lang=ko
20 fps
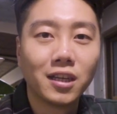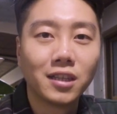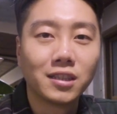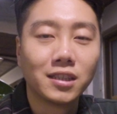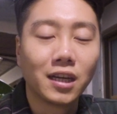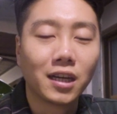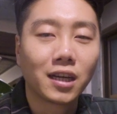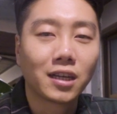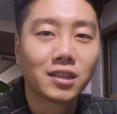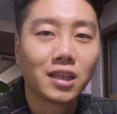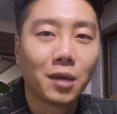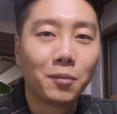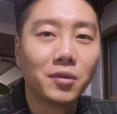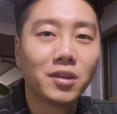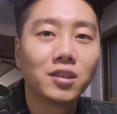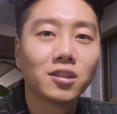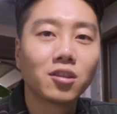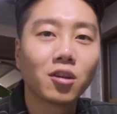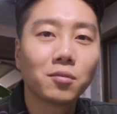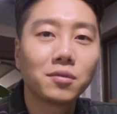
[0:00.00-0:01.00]
제가
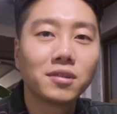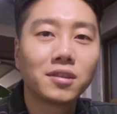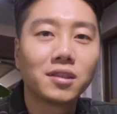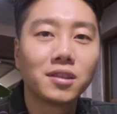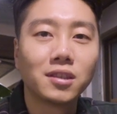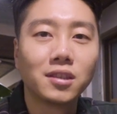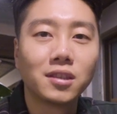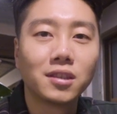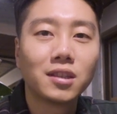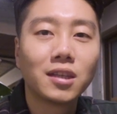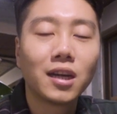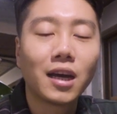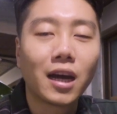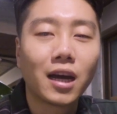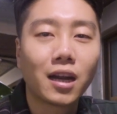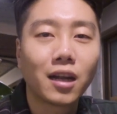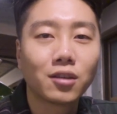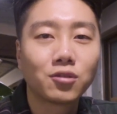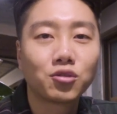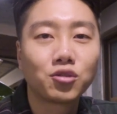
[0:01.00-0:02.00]
재밌는 서비스를
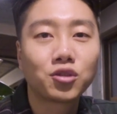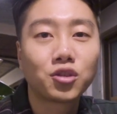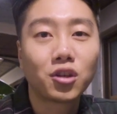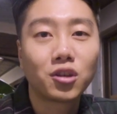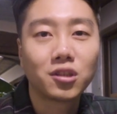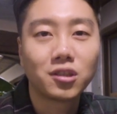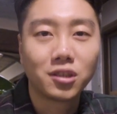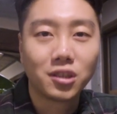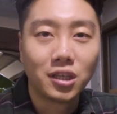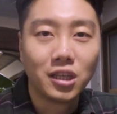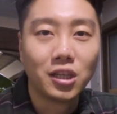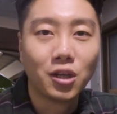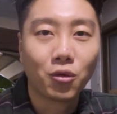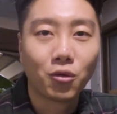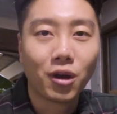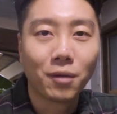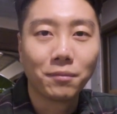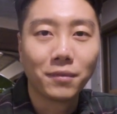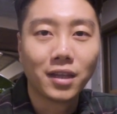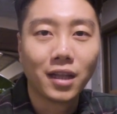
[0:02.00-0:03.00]
하나 추천을
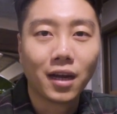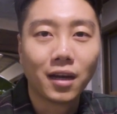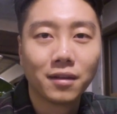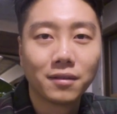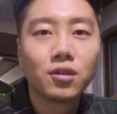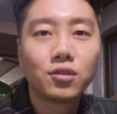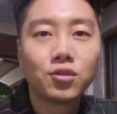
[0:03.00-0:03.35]
드리려고 합니다.